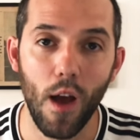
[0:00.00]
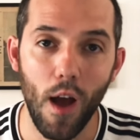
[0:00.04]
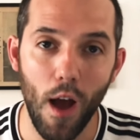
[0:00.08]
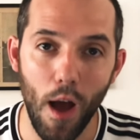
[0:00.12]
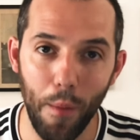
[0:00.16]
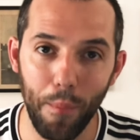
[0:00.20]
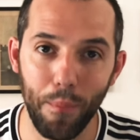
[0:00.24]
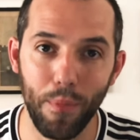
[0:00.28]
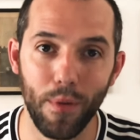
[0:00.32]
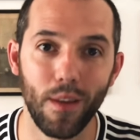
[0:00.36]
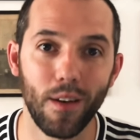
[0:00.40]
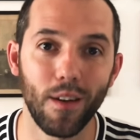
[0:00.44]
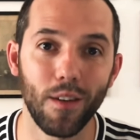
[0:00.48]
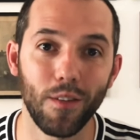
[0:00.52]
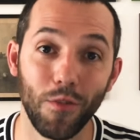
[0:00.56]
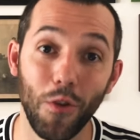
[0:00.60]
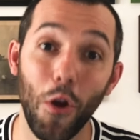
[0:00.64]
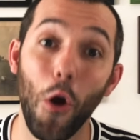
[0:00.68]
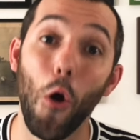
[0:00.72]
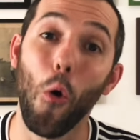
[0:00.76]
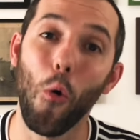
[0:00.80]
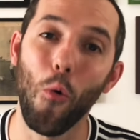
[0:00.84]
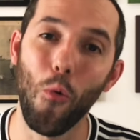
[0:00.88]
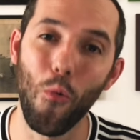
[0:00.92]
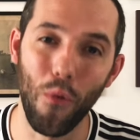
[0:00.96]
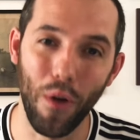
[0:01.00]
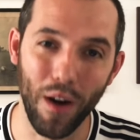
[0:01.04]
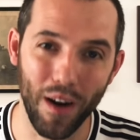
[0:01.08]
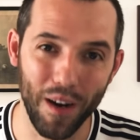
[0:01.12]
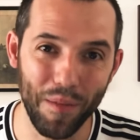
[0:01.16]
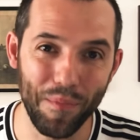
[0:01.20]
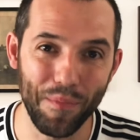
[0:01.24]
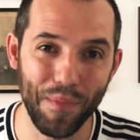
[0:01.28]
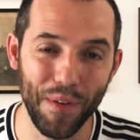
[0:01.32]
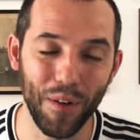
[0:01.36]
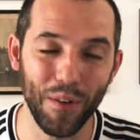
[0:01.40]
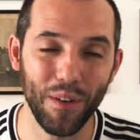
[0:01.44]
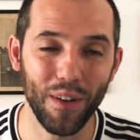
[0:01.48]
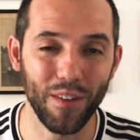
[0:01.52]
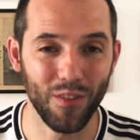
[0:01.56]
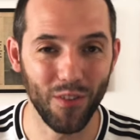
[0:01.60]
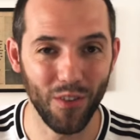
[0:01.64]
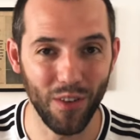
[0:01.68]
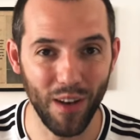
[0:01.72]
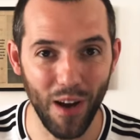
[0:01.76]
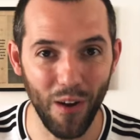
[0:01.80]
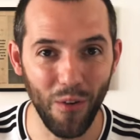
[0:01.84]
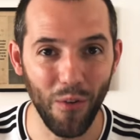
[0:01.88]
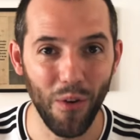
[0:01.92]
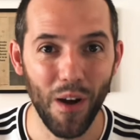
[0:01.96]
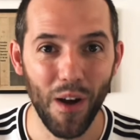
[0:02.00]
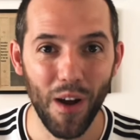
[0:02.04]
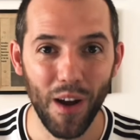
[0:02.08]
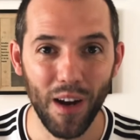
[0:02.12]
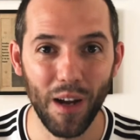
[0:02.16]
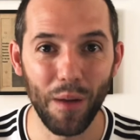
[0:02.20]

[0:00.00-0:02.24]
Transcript: apenas um campeão nacional.